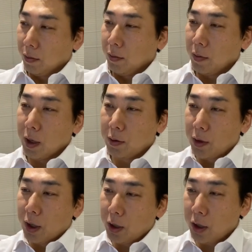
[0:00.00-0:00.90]
う
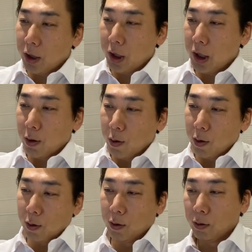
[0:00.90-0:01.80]
SJCD の
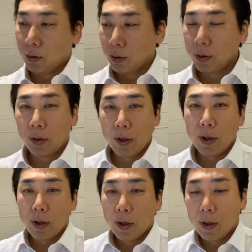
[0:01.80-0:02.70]

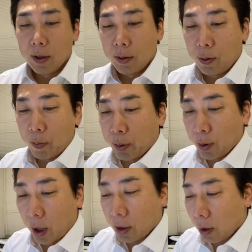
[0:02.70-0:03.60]
トップ
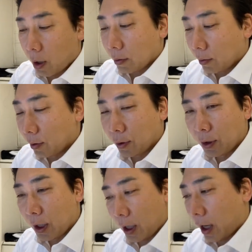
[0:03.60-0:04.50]
の方はす
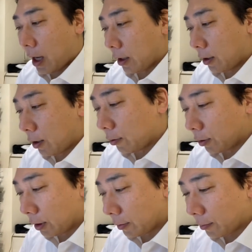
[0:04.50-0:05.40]
げえなっていうふう
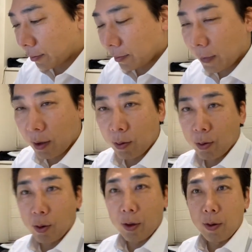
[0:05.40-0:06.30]
に本
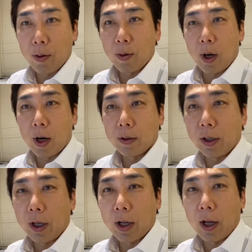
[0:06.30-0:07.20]
当に今日は来
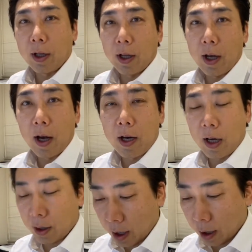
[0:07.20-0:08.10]
ていただいてあり
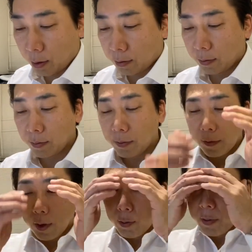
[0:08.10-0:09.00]
がたいなと
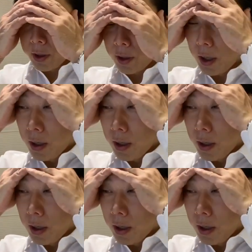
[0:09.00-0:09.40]
思いました